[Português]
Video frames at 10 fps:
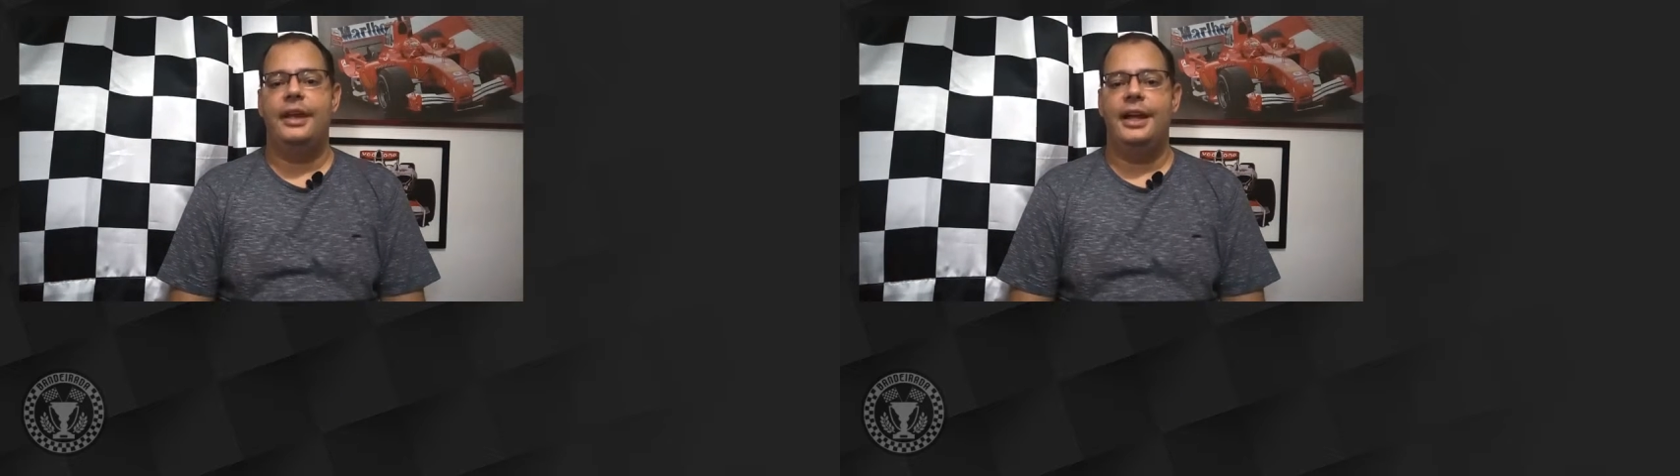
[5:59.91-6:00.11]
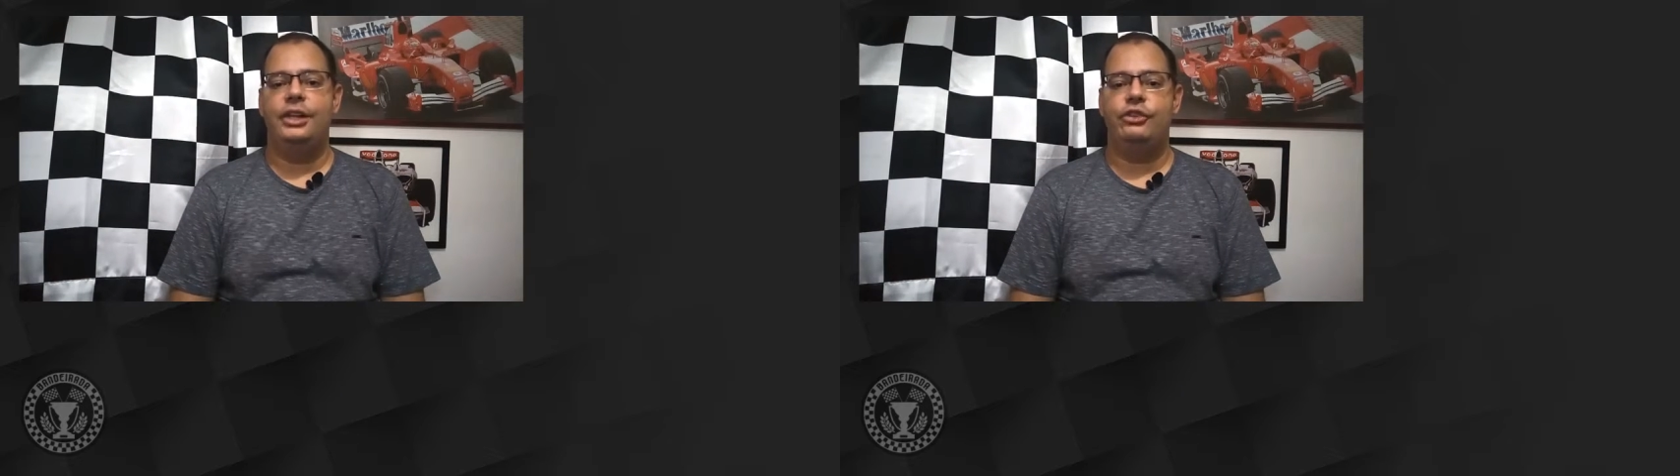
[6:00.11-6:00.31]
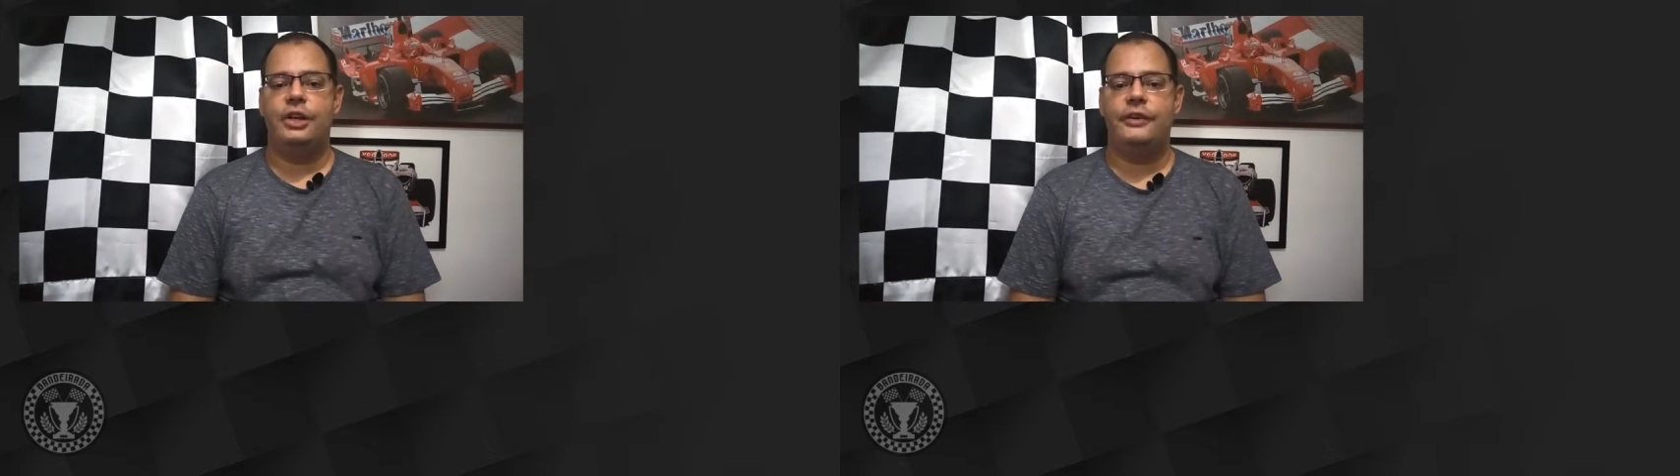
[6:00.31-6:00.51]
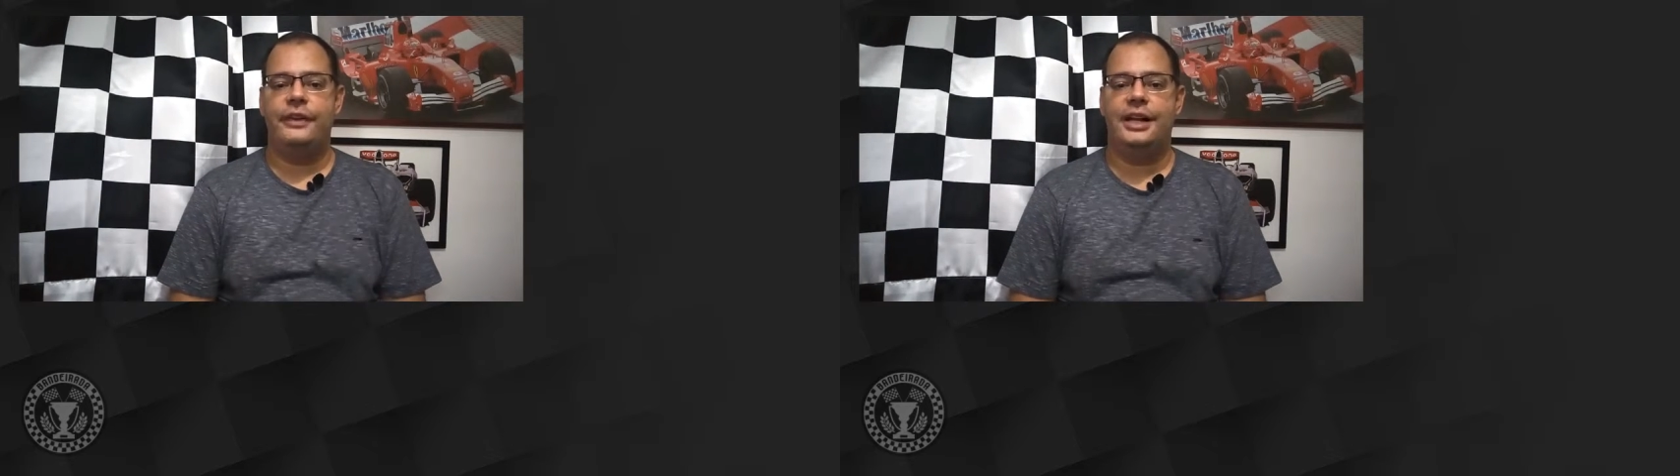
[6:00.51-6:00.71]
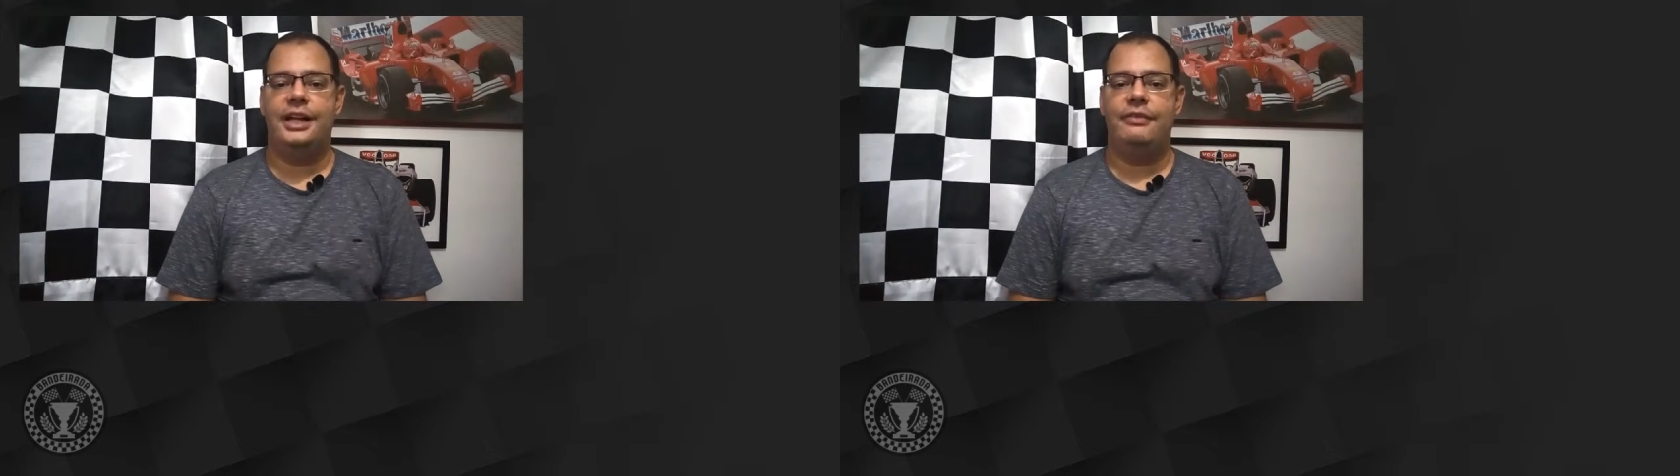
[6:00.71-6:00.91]
é a gente
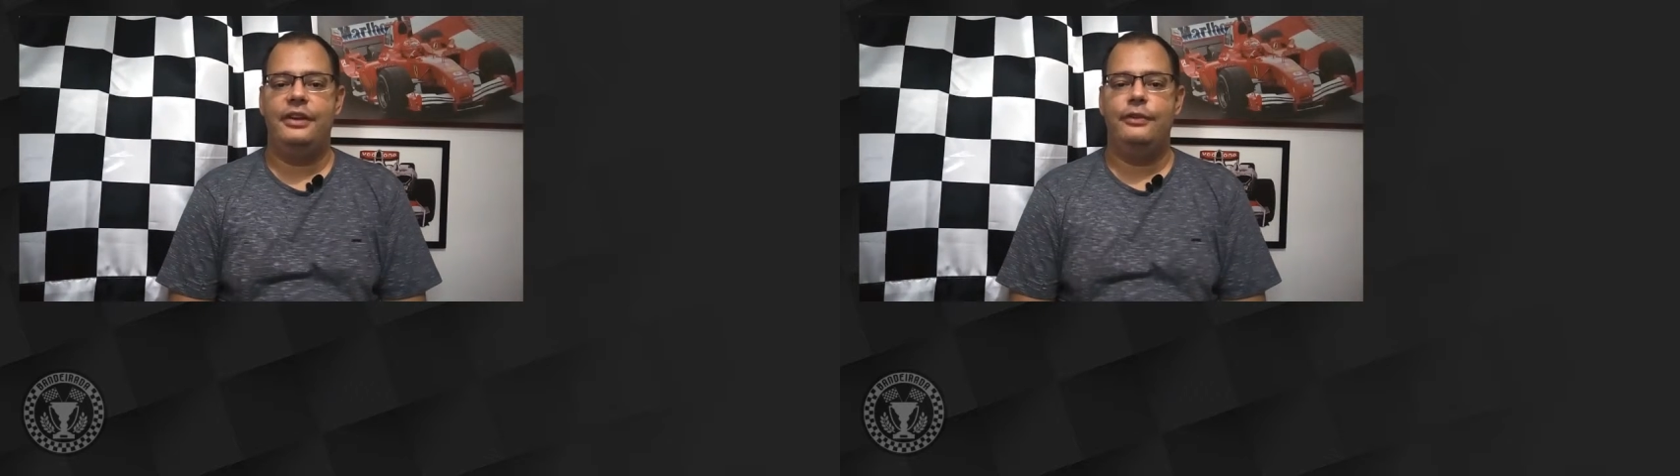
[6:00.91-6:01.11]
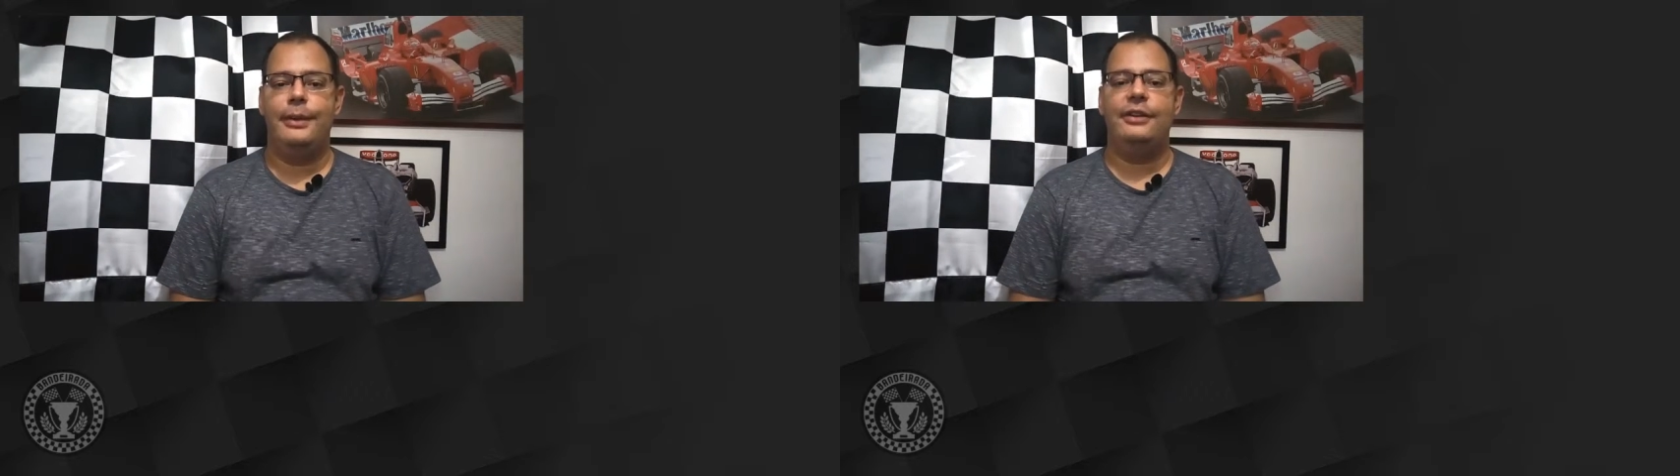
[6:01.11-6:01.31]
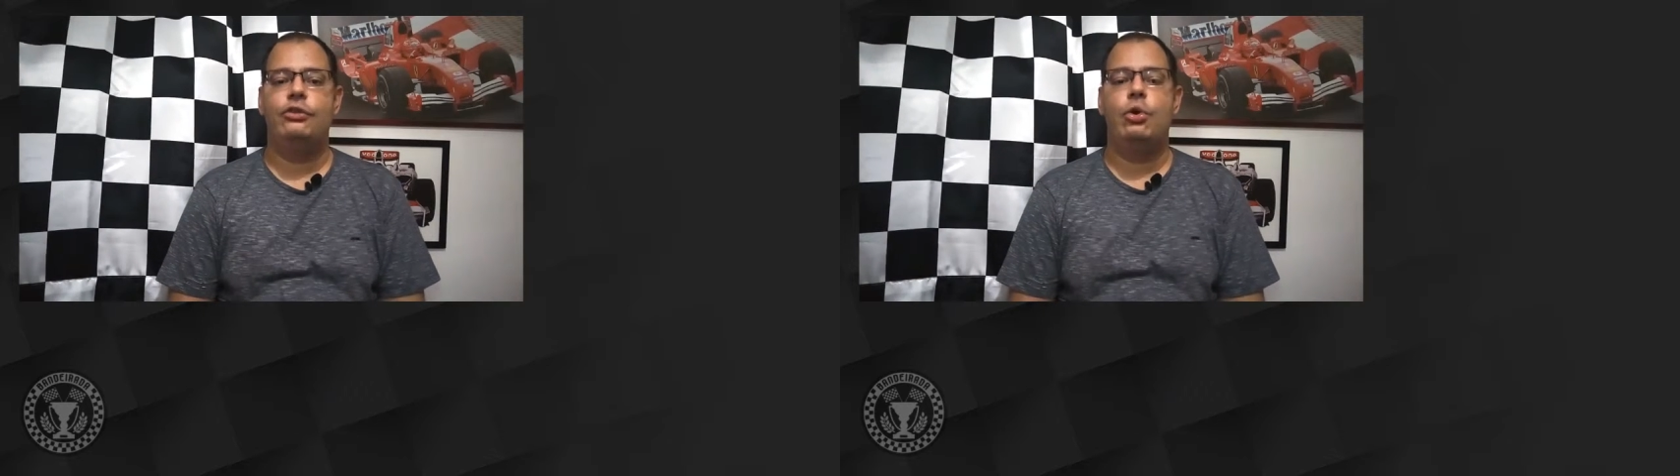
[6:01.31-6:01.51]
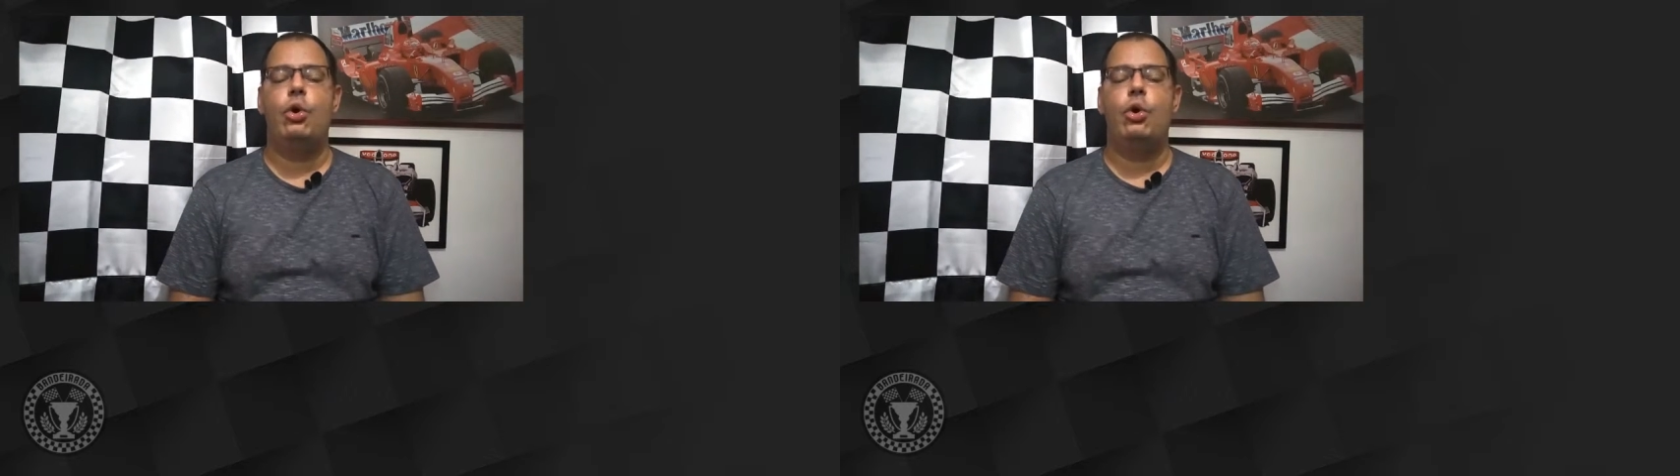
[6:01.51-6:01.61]
crescer cada vez mais